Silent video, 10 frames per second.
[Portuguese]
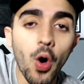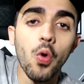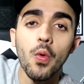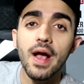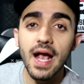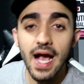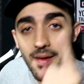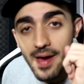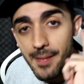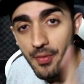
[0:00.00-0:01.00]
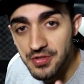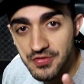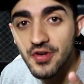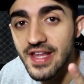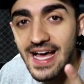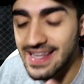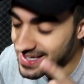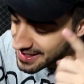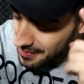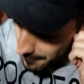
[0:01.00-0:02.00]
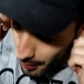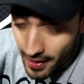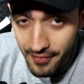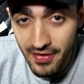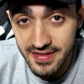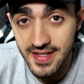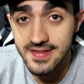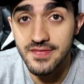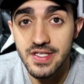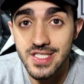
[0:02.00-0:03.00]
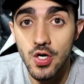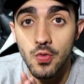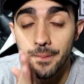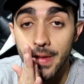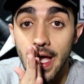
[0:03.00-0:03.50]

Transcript: Bom câmera posicionada, bora fazer esse vídeo.